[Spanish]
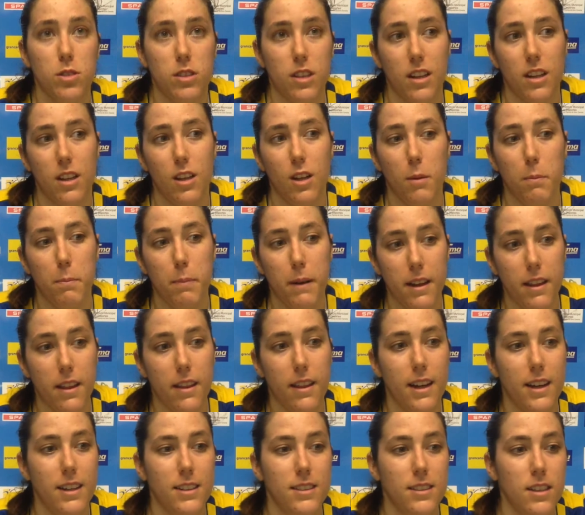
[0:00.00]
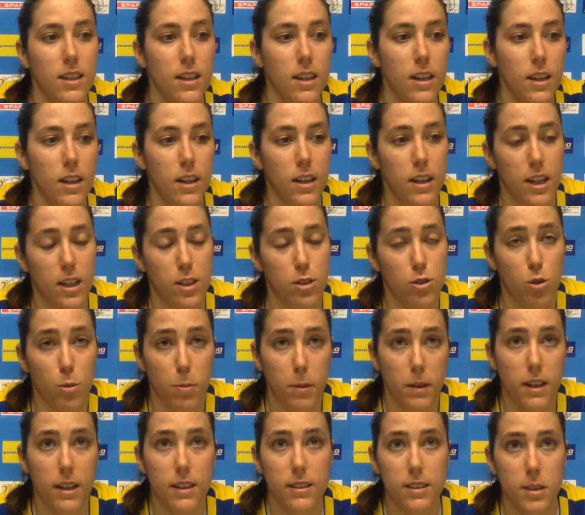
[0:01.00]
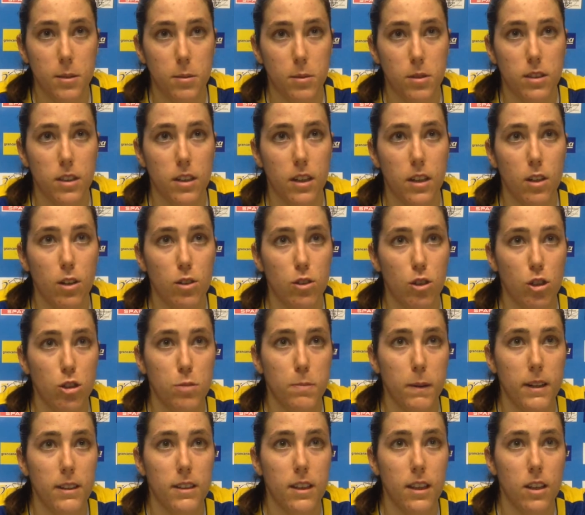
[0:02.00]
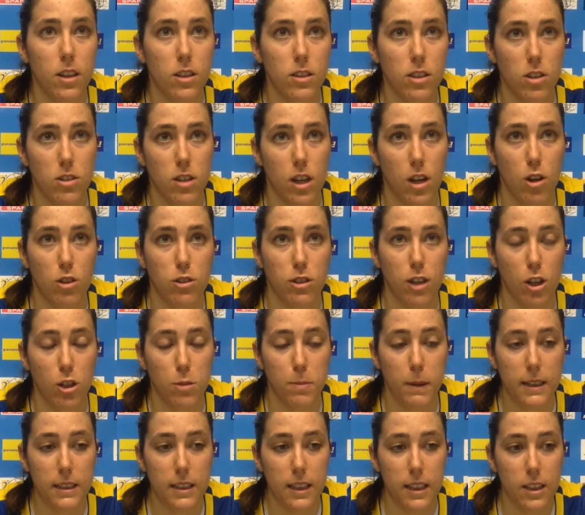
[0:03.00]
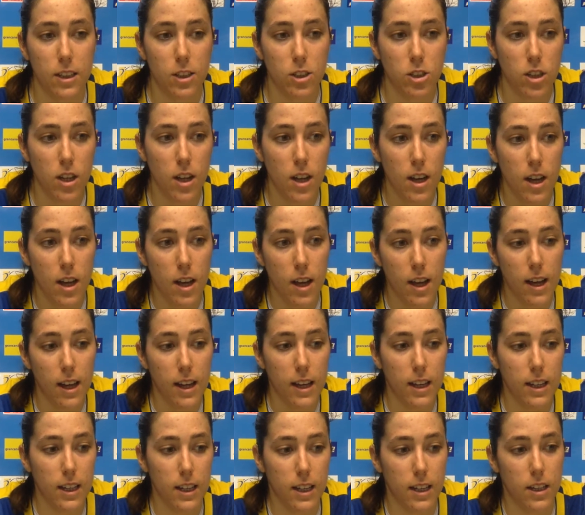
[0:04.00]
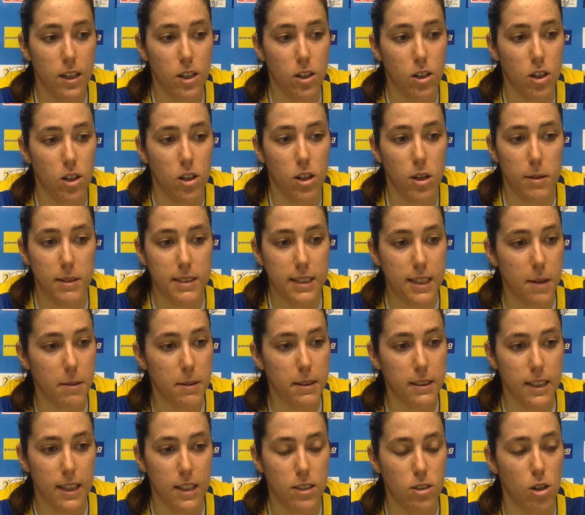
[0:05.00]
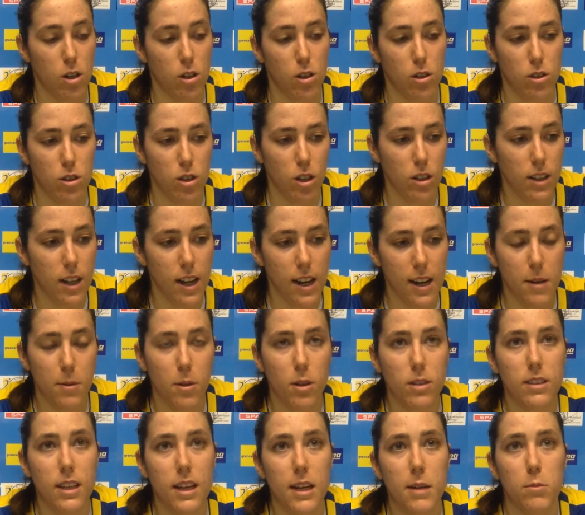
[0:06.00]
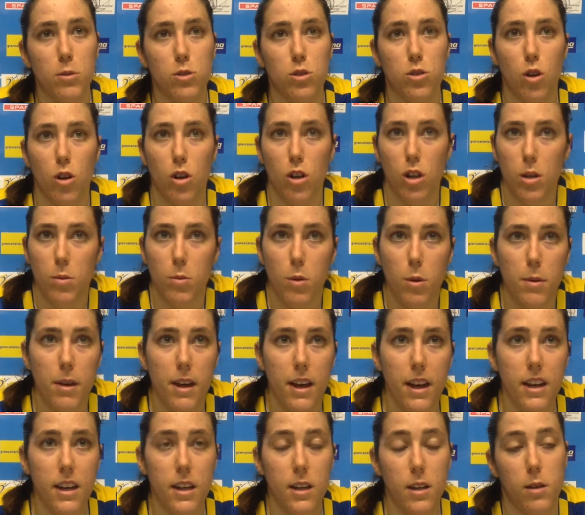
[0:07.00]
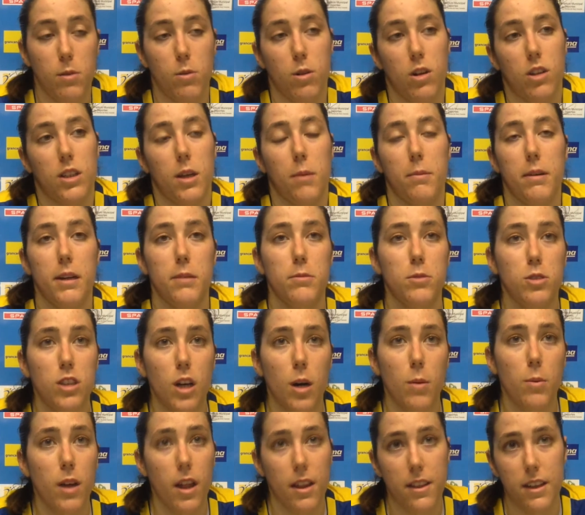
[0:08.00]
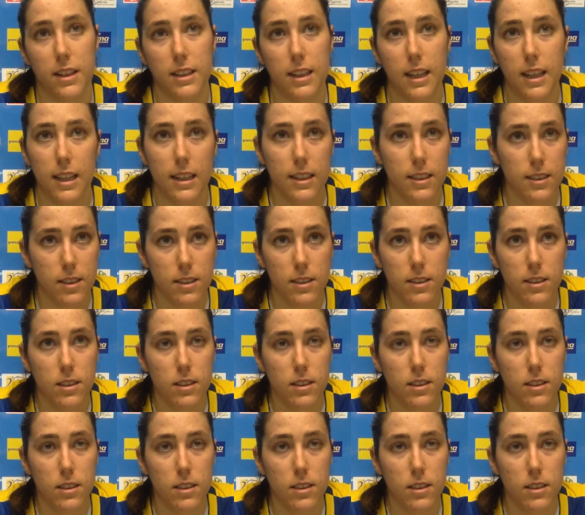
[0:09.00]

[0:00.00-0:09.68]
tenido pérdidas estúpidas que hemos tenido otros partidos y nos han costado los partidos. Y yo creo que básicamente eso, el control del rebote, hemos corrido muy bien y bueno, también hemos estado muy acertadas.